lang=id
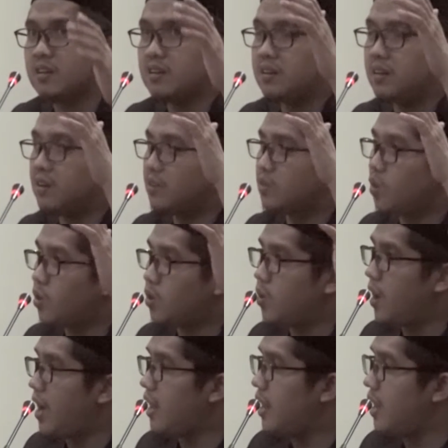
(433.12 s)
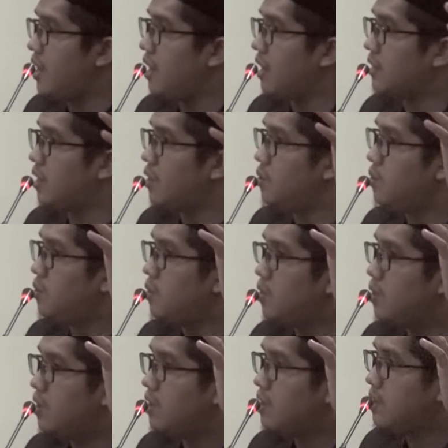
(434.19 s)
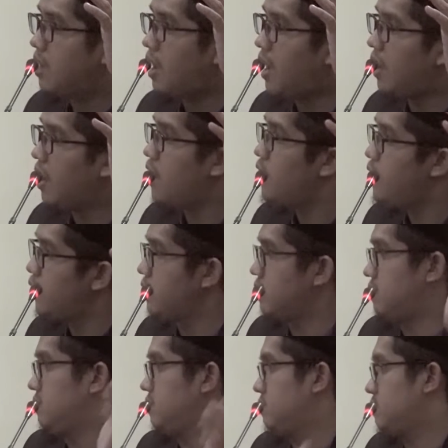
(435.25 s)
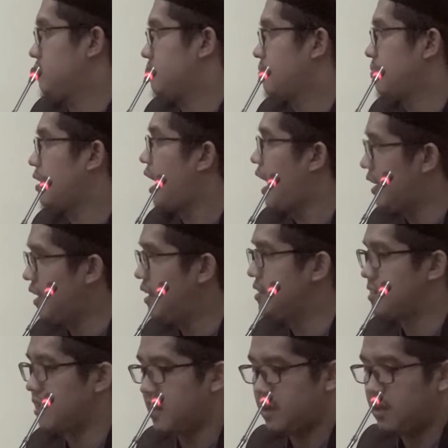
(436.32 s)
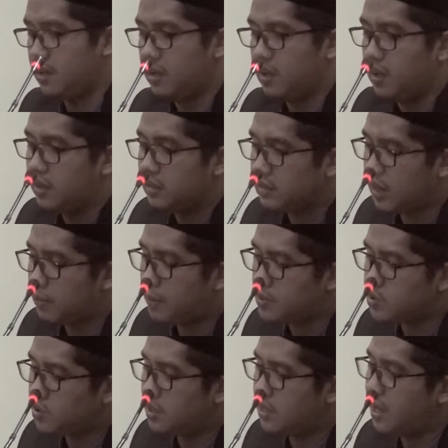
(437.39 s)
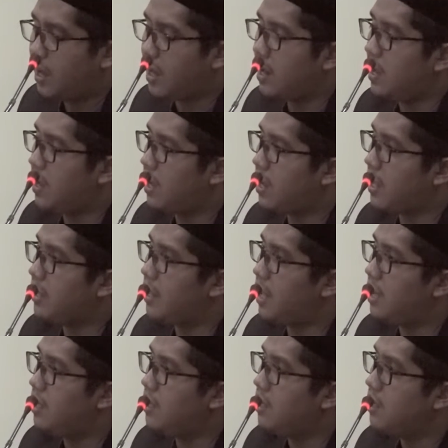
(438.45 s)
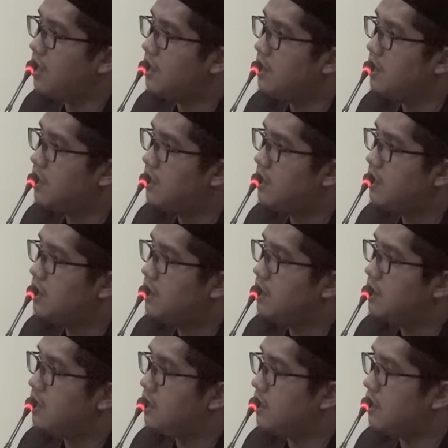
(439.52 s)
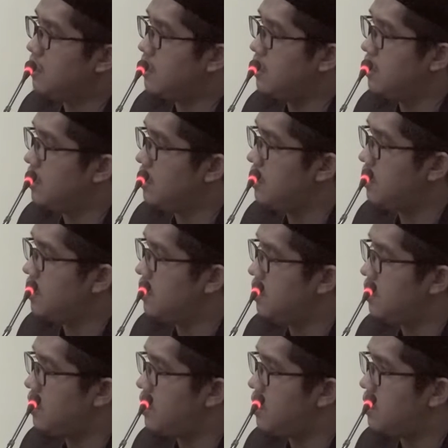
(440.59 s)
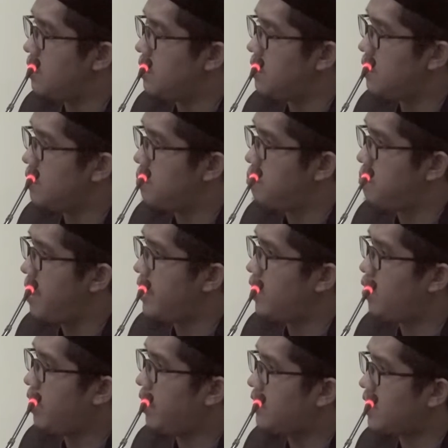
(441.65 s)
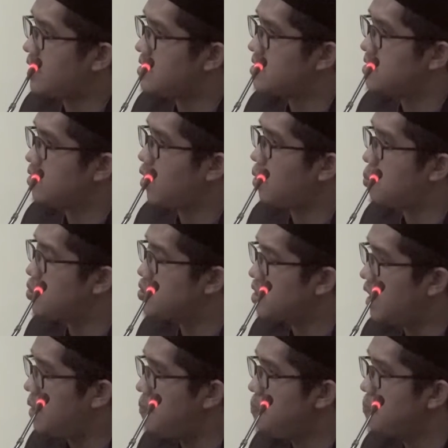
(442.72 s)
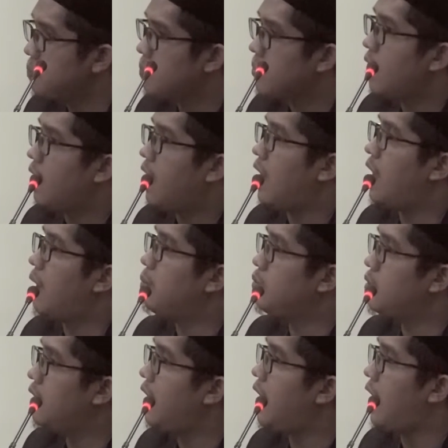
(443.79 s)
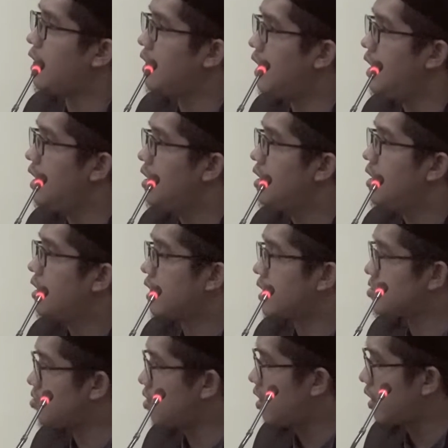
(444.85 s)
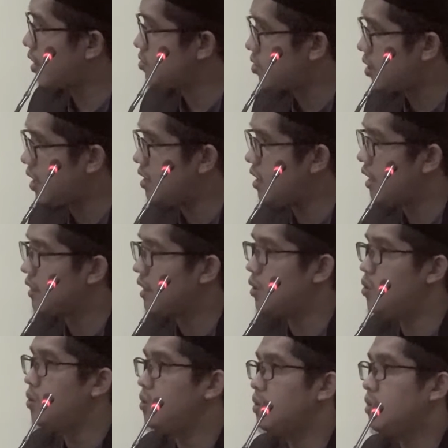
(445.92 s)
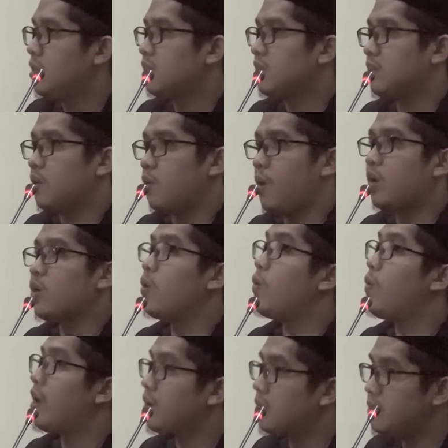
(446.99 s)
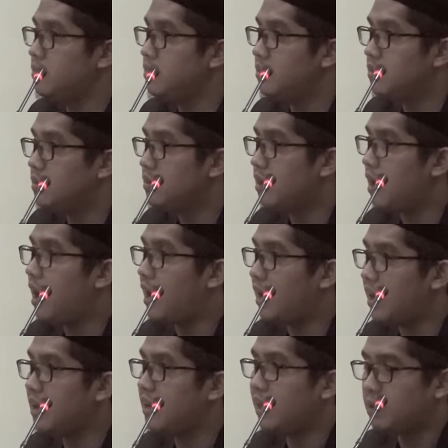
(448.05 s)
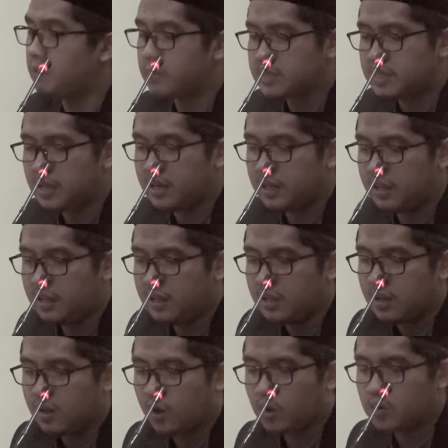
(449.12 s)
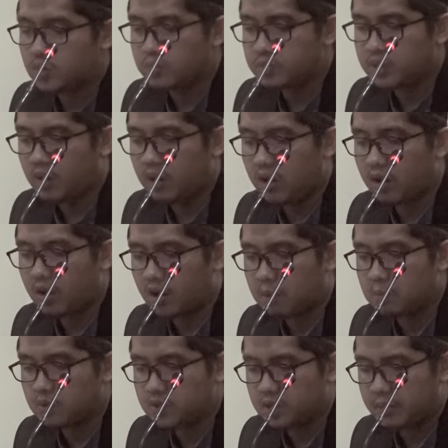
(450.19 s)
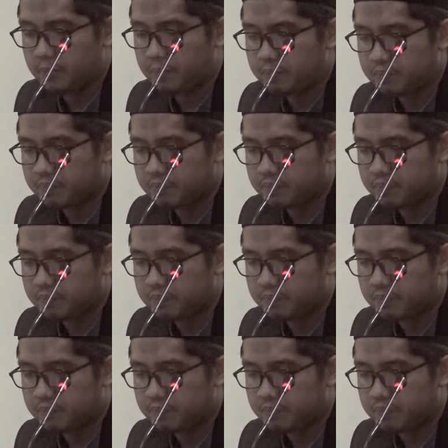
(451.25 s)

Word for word: E, toko halal atau halal food ada di sana. Termasuk di negara-negara yang e, mayoritas non muslim, alhamdulillah ada restoran-restoran atau warung-warung halal yang bisa dikonsumsi oleh orang-orang muslim.